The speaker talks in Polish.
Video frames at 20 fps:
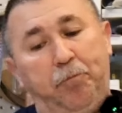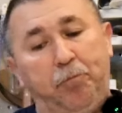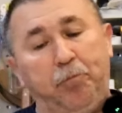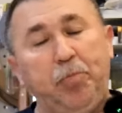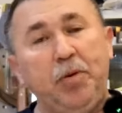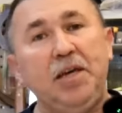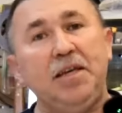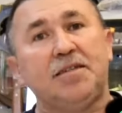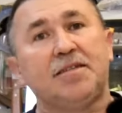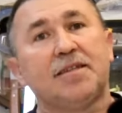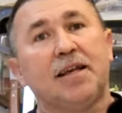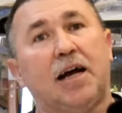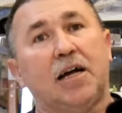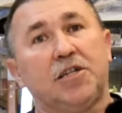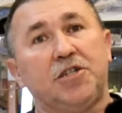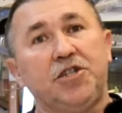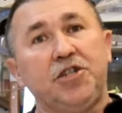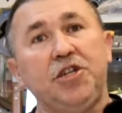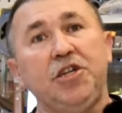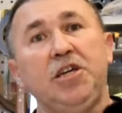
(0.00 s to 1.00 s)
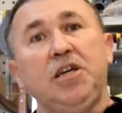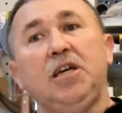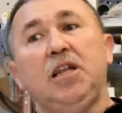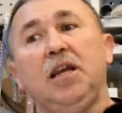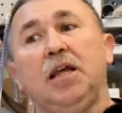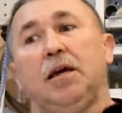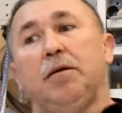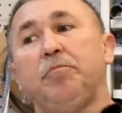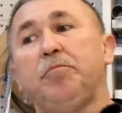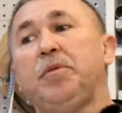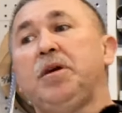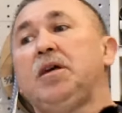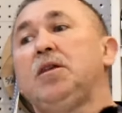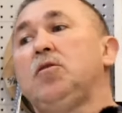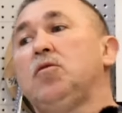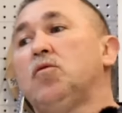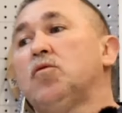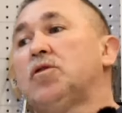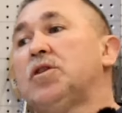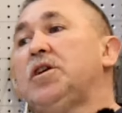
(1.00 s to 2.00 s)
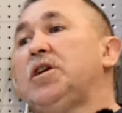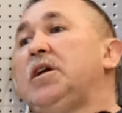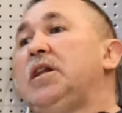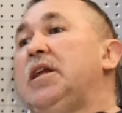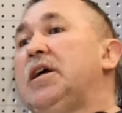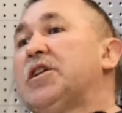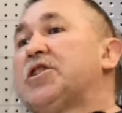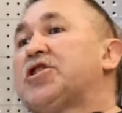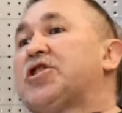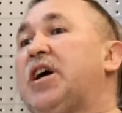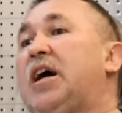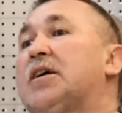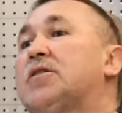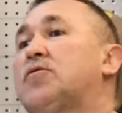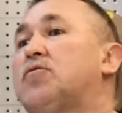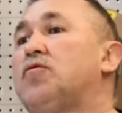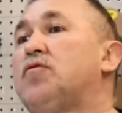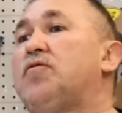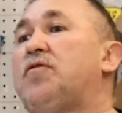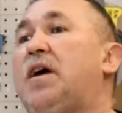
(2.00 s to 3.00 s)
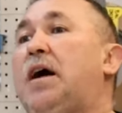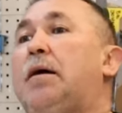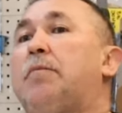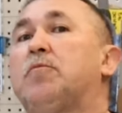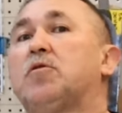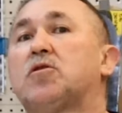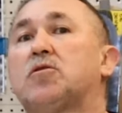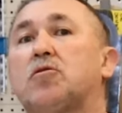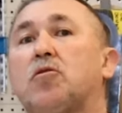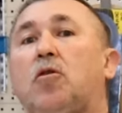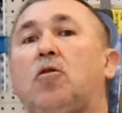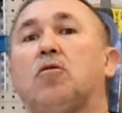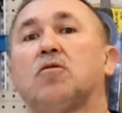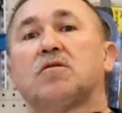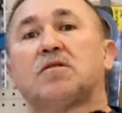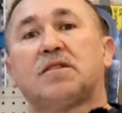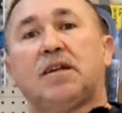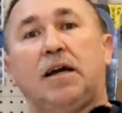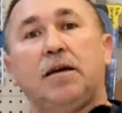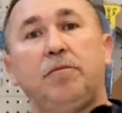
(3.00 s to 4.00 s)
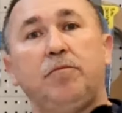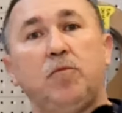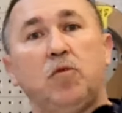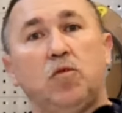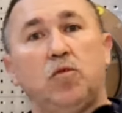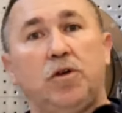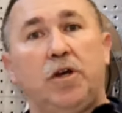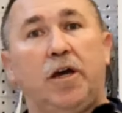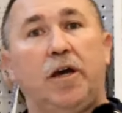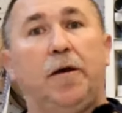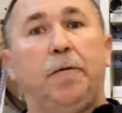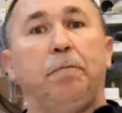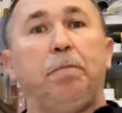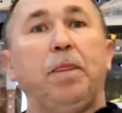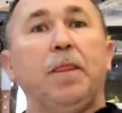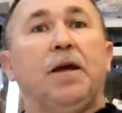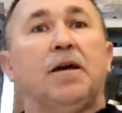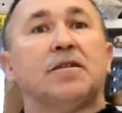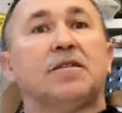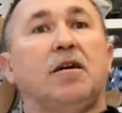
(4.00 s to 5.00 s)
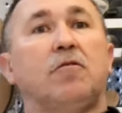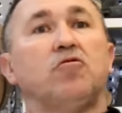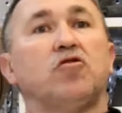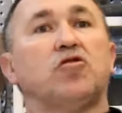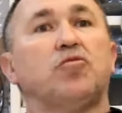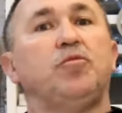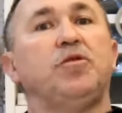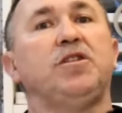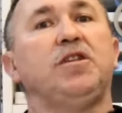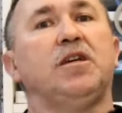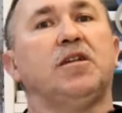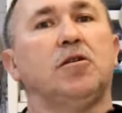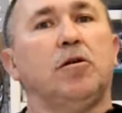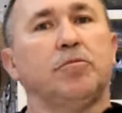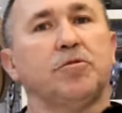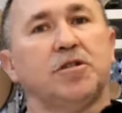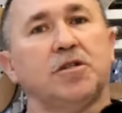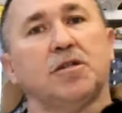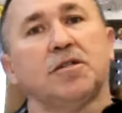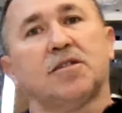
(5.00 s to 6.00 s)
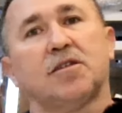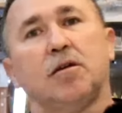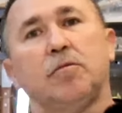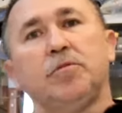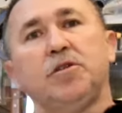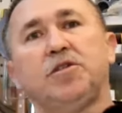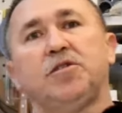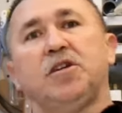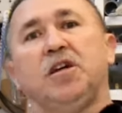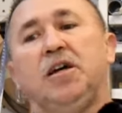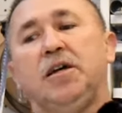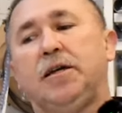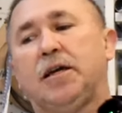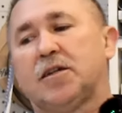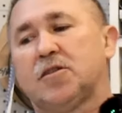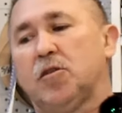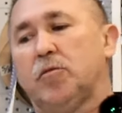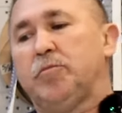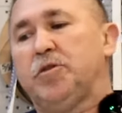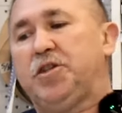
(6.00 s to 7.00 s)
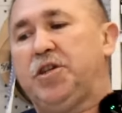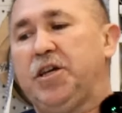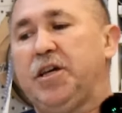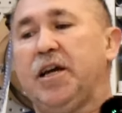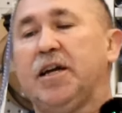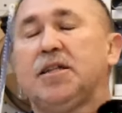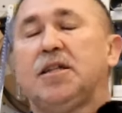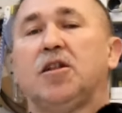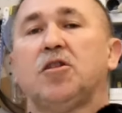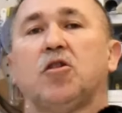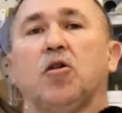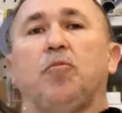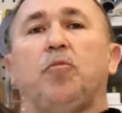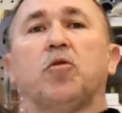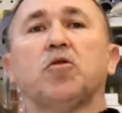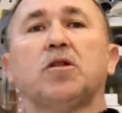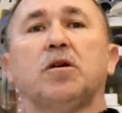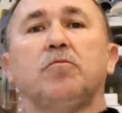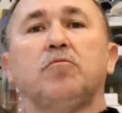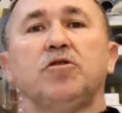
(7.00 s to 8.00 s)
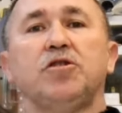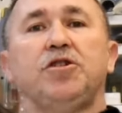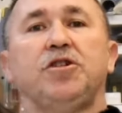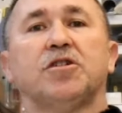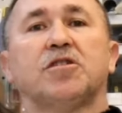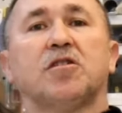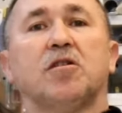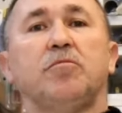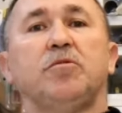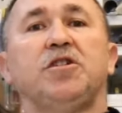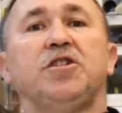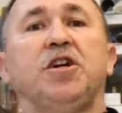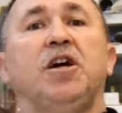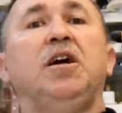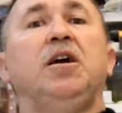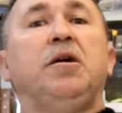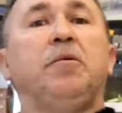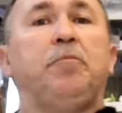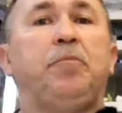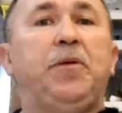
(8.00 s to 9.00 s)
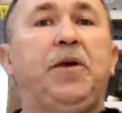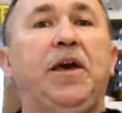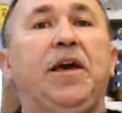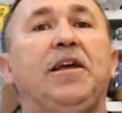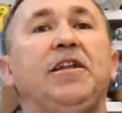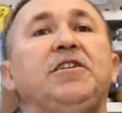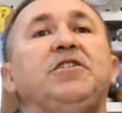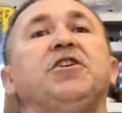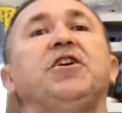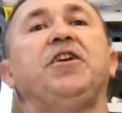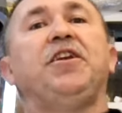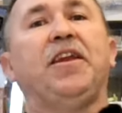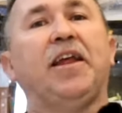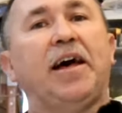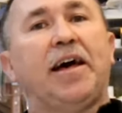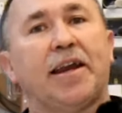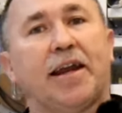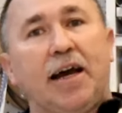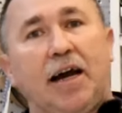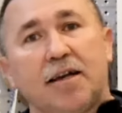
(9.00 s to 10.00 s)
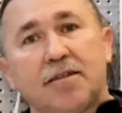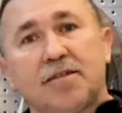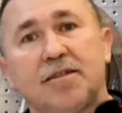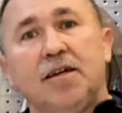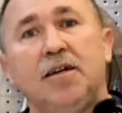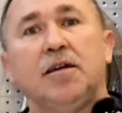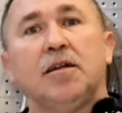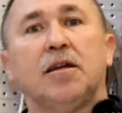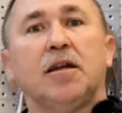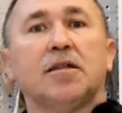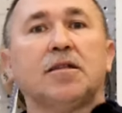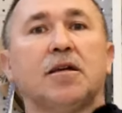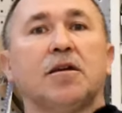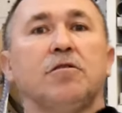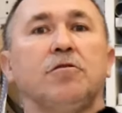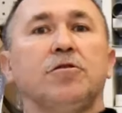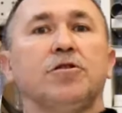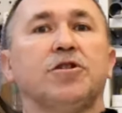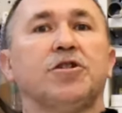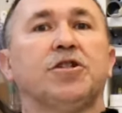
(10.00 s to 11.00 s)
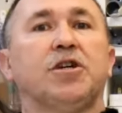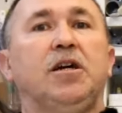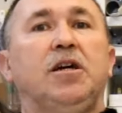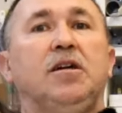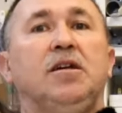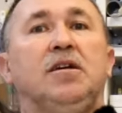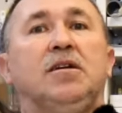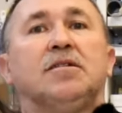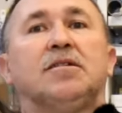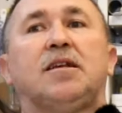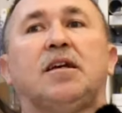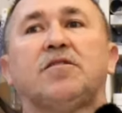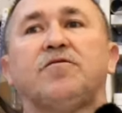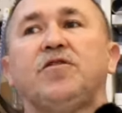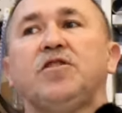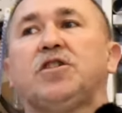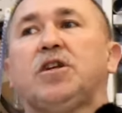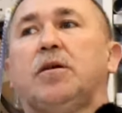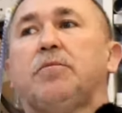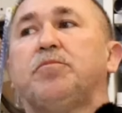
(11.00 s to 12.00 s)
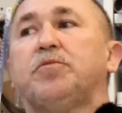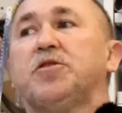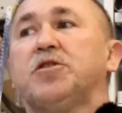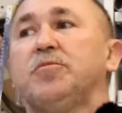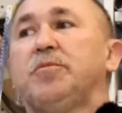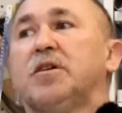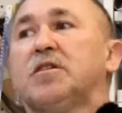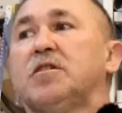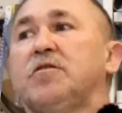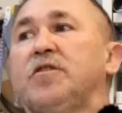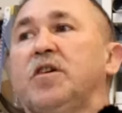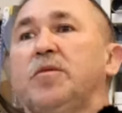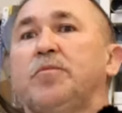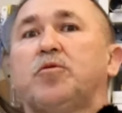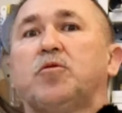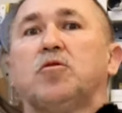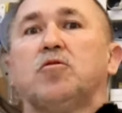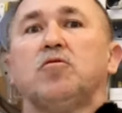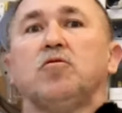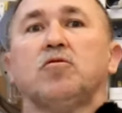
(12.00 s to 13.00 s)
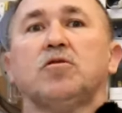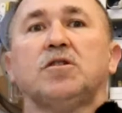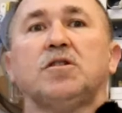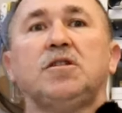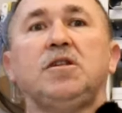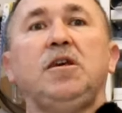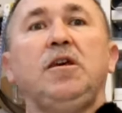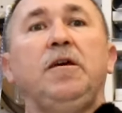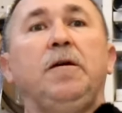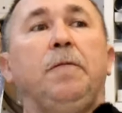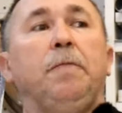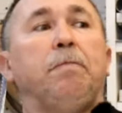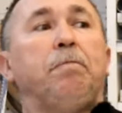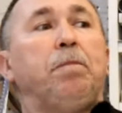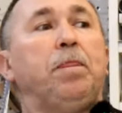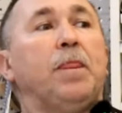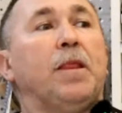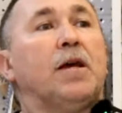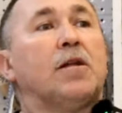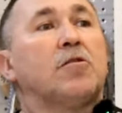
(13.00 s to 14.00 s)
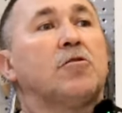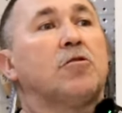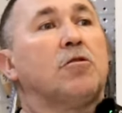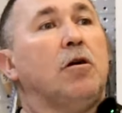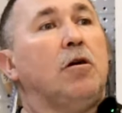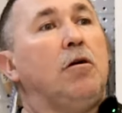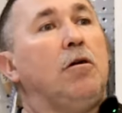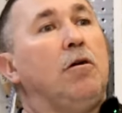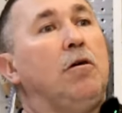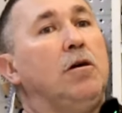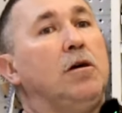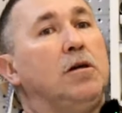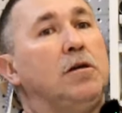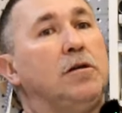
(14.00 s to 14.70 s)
pisać, ile minut, ile czasu wam to zajmuje. Załóżmy, niedobrze jest robić, jak zrobicie jeden, to potem musicie zrobić pięć na raz. Dlatego, że zazwyczaj przy masowej produkcji to